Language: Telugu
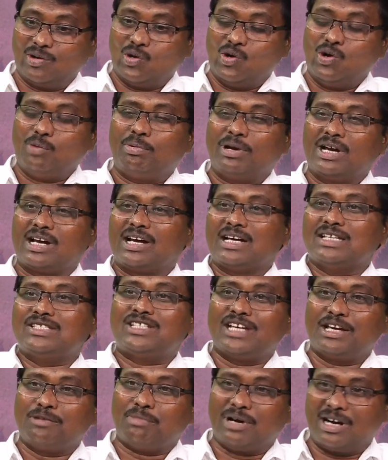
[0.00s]
లోపల
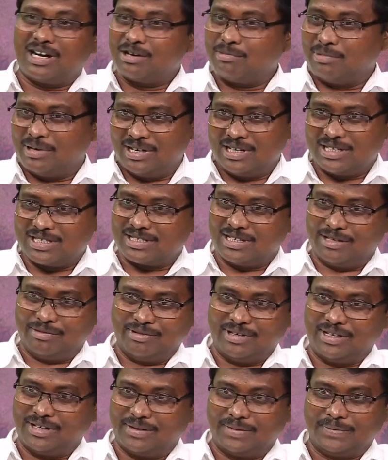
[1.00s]
గంజాయి బాగా పండిస్తా
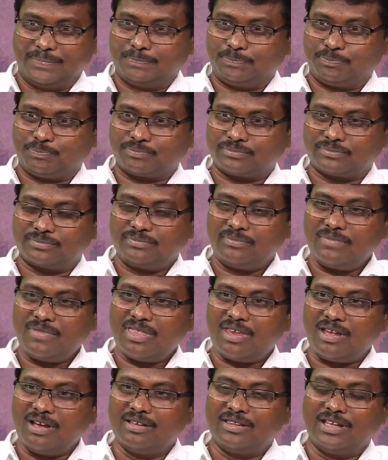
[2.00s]
ఉన్నారు
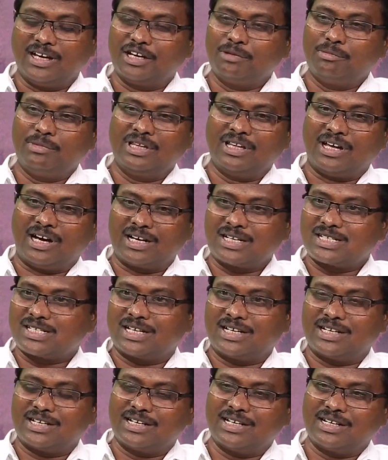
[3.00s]
దాని మీద
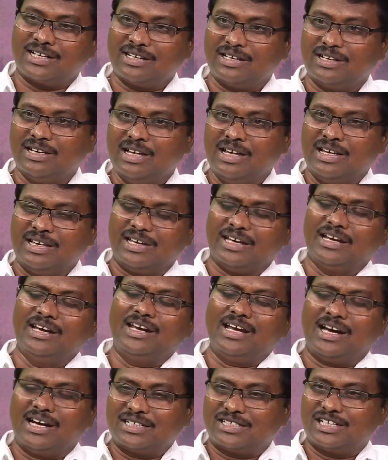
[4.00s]
ఆంక్షలు అనేటి
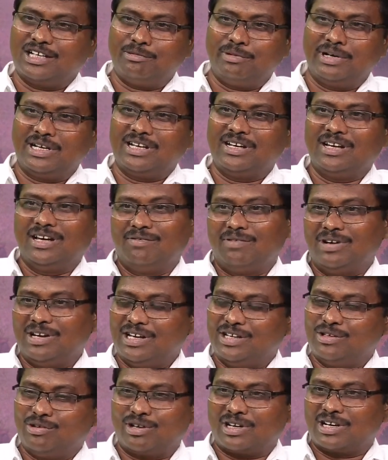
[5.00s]
ఎన్ని ఆంక్షలు పెట్టినా
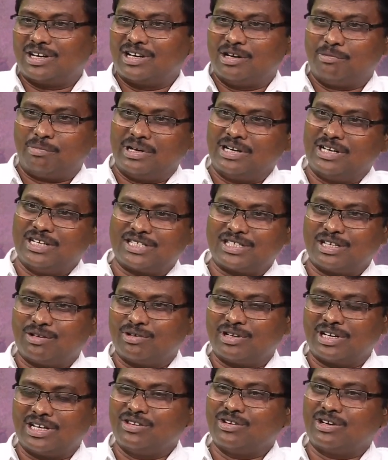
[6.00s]
వాళ్ళు ఏదో రకంగా పండిస్తూ
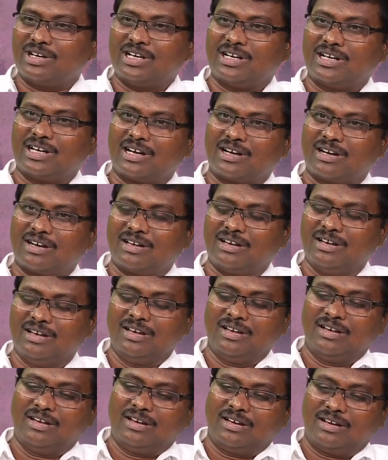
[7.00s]
ఉన్నారు ఎందుకంటే అక్కడ
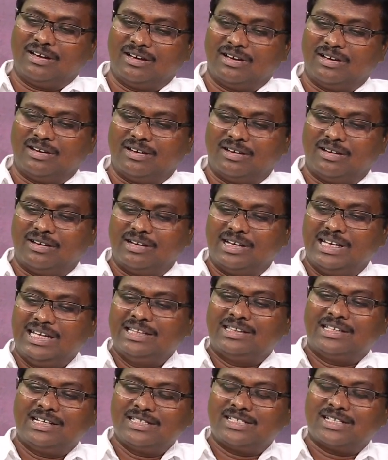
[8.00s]

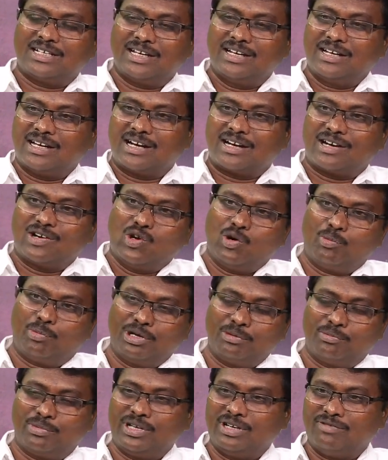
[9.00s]
నియంత్రించడానికి అక్కడ
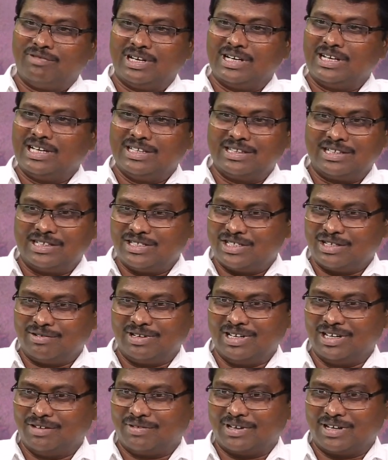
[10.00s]
లోపలికి పోయి వాళ్ళు నియంత్రించే
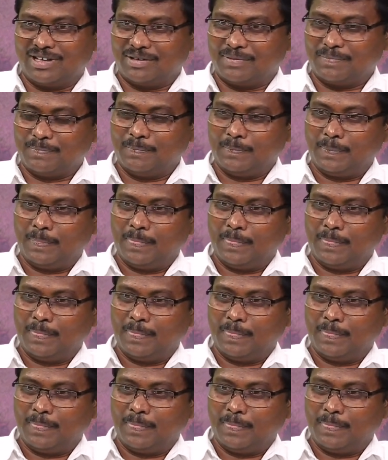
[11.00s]
వాళ్ళు ఎవరు లేరు